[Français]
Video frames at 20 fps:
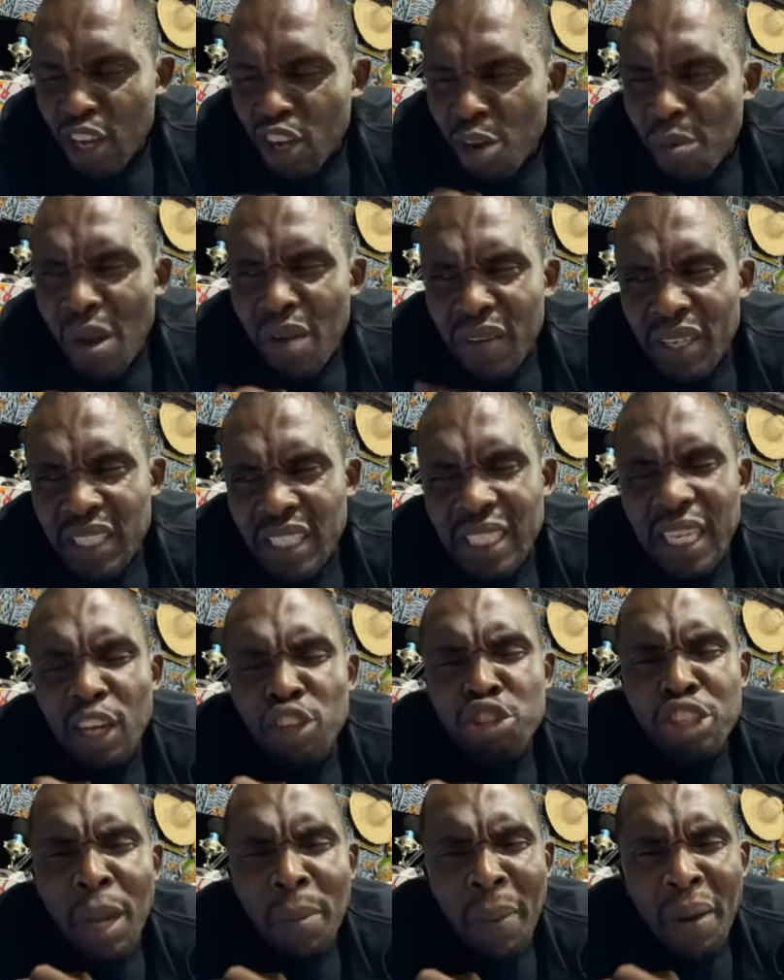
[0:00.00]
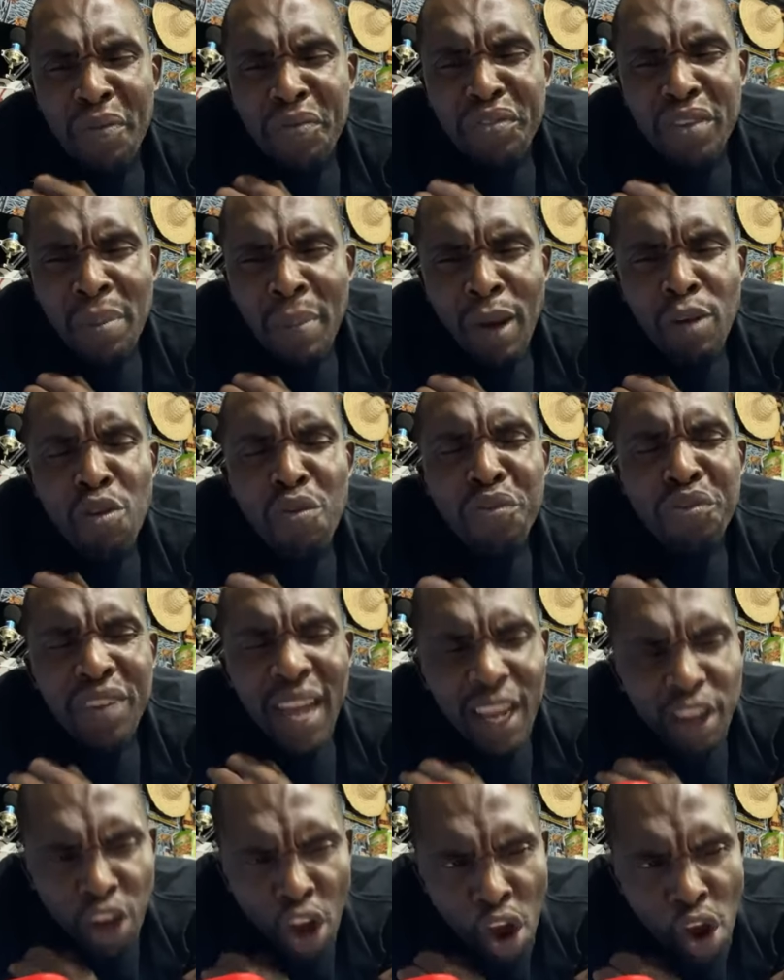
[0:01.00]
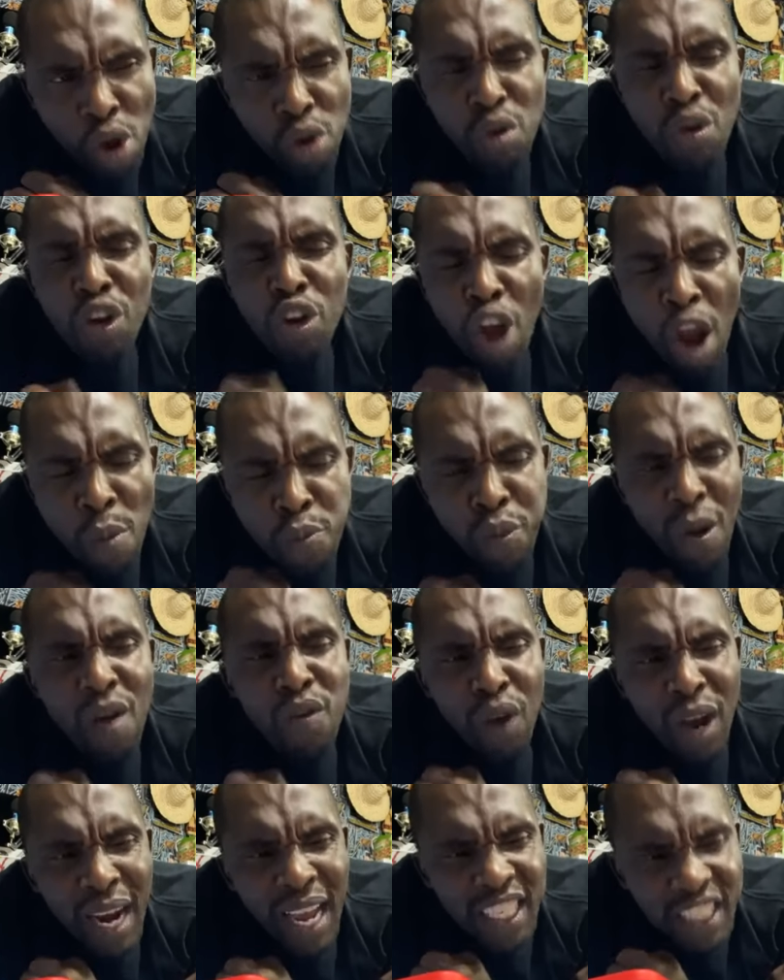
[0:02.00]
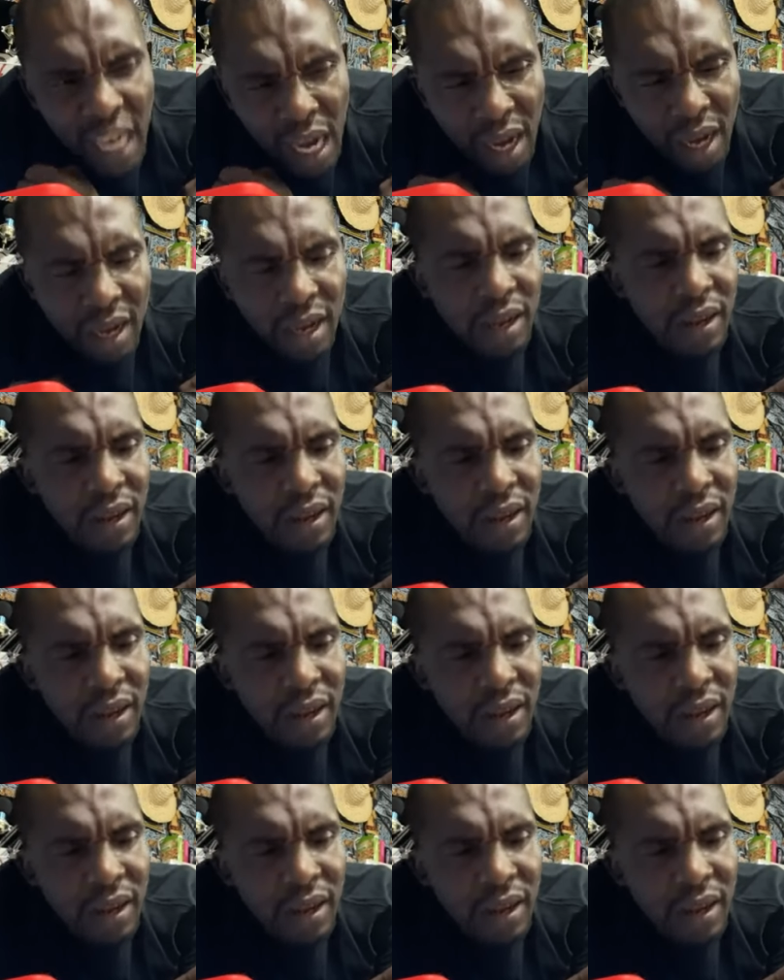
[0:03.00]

Comment il veut dire C'est que tu n'as pas vraiment le vrai cœur, le cœur pour avoir l'argent.